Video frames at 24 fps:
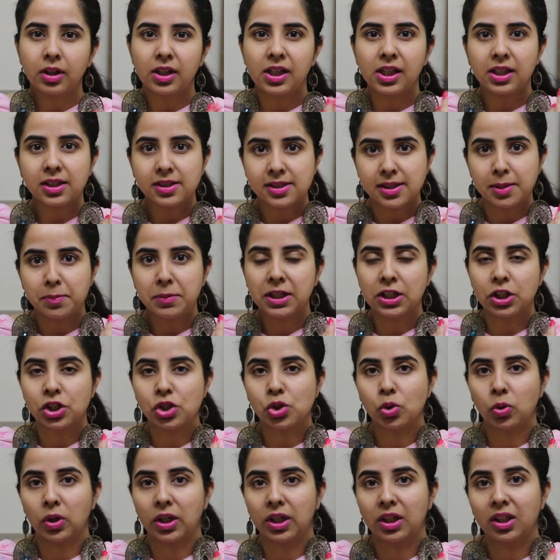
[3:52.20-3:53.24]
एक सिमिलर
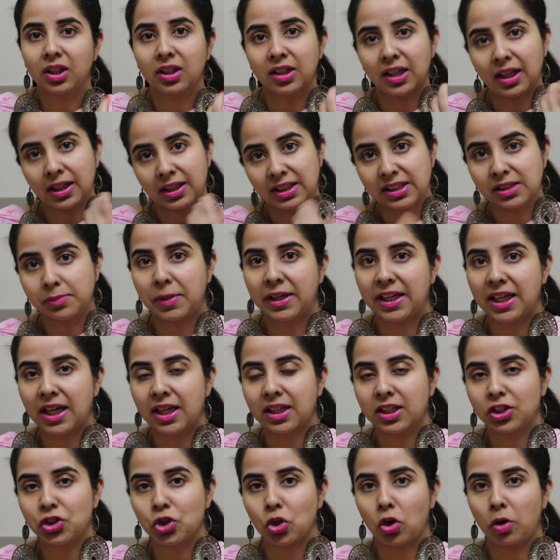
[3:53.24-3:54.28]
जो एयरिंग था इस भैया
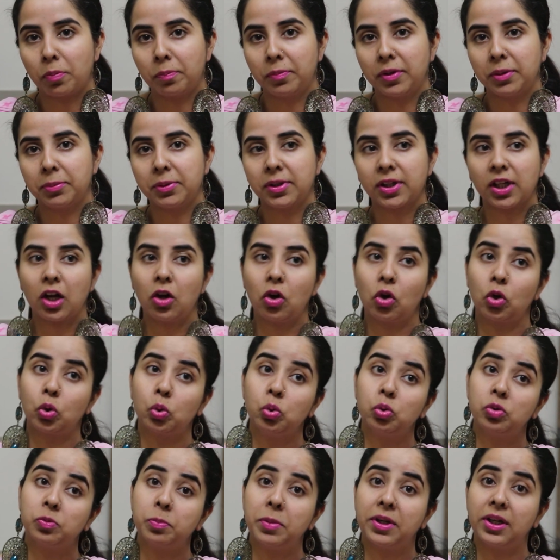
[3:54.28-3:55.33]
की शॉप में भी था
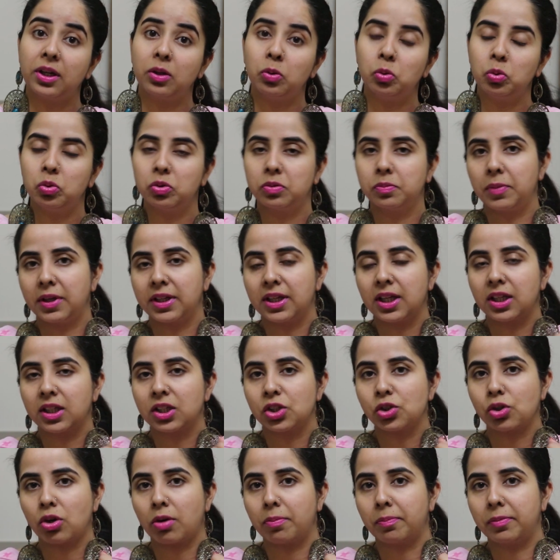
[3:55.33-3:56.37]
और उस उस भैया
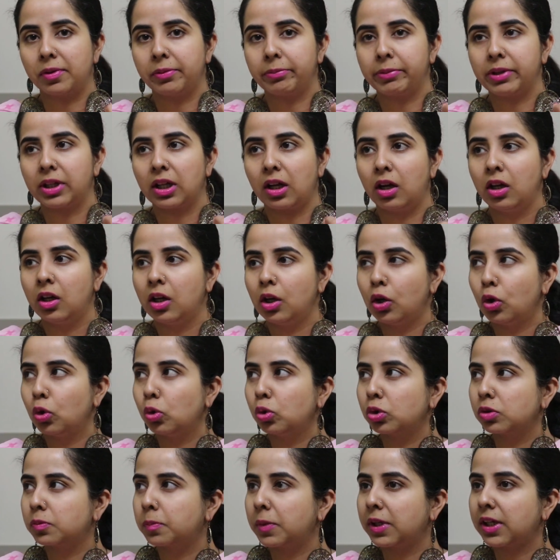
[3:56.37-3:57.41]
की शॉप में भी था
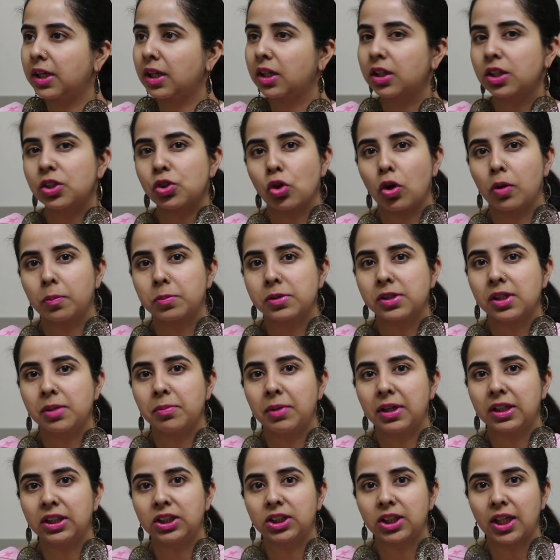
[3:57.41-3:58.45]
उस भैया की शॉप से
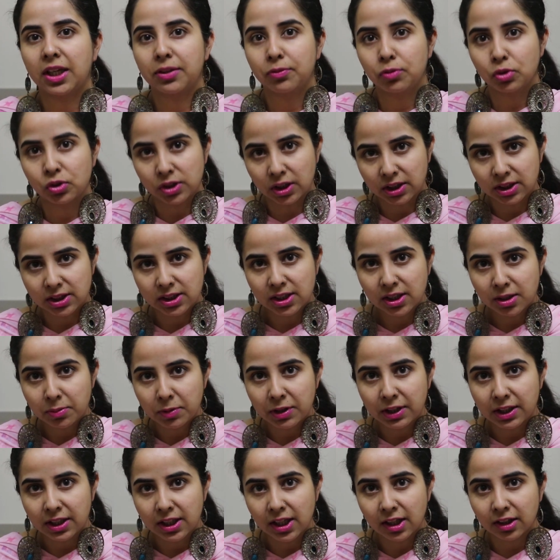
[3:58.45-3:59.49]
मैंने शायद वो सिक्सटी
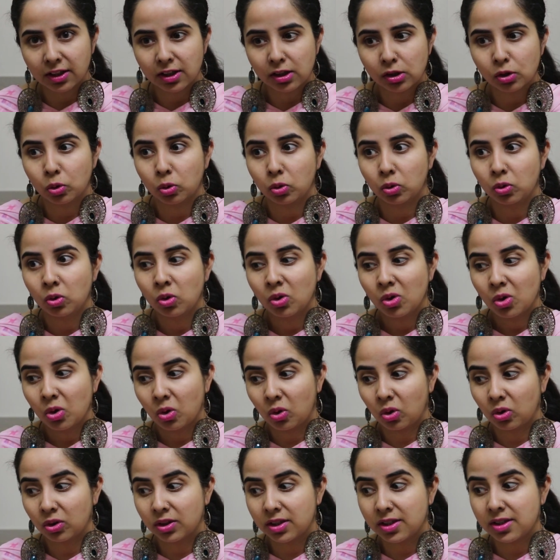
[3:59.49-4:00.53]
में लिया था
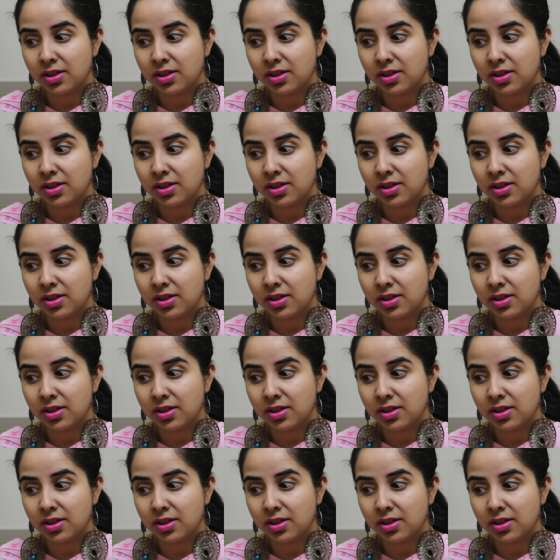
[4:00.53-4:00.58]
और